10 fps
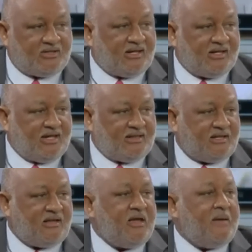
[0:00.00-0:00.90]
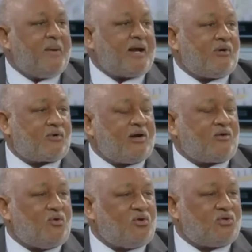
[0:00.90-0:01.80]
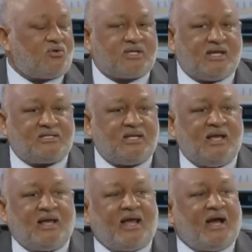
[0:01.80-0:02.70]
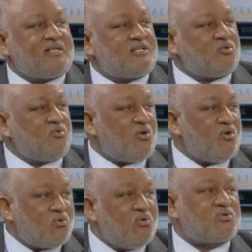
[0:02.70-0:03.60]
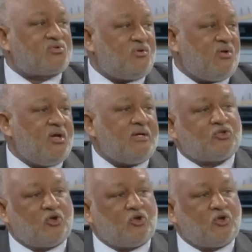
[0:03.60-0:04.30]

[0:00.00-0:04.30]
lo inteligente para ahorrar costos es que haces un concurso,